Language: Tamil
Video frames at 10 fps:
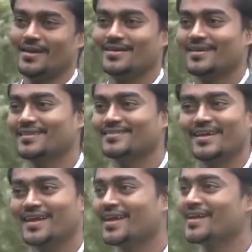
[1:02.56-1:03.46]

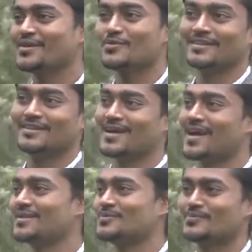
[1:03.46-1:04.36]
என்னை தேடி
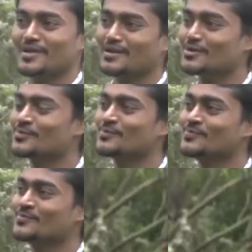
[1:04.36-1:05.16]
வந்த அன்பிலும்